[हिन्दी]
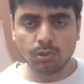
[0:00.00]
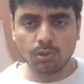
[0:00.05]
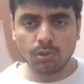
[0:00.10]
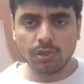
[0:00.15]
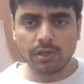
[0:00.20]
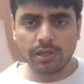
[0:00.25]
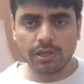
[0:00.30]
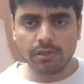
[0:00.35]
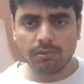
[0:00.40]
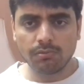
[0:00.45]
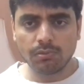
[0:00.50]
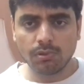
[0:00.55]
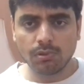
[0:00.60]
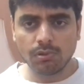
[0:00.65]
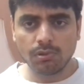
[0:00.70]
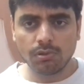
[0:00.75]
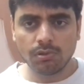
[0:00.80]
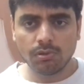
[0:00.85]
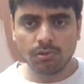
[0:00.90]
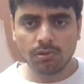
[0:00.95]
जो है वो
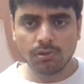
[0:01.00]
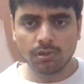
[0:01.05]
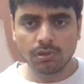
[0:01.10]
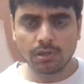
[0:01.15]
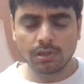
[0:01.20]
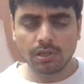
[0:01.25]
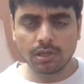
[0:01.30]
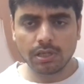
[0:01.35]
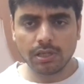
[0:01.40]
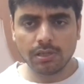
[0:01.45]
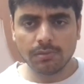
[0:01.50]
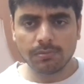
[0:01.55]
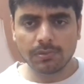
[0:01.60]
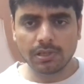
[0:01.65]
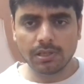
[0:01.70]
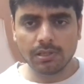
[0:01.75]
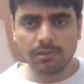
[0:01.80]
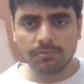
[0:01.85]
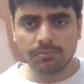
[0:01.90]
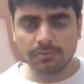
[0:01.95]
करीब
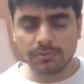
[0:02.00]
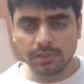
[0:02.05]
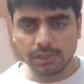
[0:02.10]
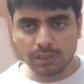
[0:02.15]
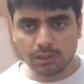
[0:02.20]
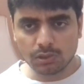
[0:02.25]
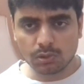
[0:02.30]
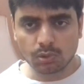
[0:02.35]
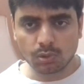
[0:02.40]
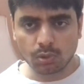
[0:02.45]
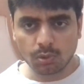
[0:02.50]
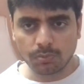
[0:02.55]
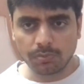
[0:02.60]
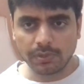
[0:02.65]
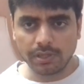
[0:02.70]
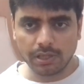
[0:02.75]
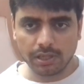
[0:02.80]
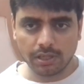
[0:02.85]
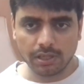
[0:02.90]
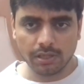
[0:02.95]
करीब तीन सौ
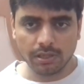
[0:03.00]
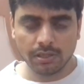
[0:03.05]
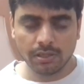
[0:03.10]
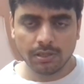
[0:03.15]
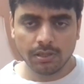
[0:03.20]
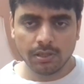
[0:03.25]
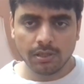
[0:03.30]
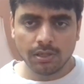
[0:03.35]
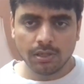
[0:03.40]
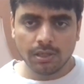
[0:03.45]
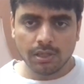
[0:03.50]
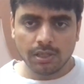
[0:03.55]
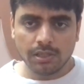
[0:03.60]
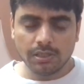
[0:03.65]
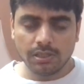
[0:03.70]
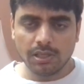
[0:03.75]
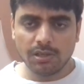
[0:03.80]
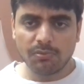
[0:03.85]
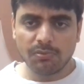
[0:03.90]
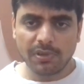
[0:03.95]
रुपये है
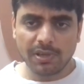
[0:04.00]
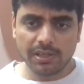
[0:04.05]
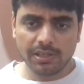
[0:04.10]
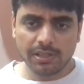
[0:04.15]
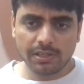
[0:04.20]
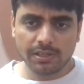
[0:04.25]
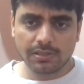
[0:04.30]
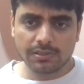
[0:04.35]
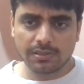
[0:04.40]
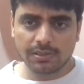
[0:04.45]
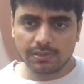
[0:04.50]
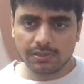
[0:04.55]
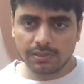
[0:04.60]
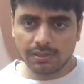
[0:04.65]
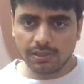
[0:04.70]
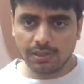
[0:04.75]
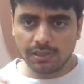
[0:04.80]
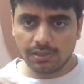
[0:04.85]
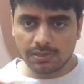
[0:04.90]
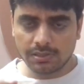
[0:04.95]
ये वेरी कर
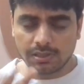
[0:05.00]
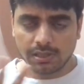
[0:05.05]
सकती है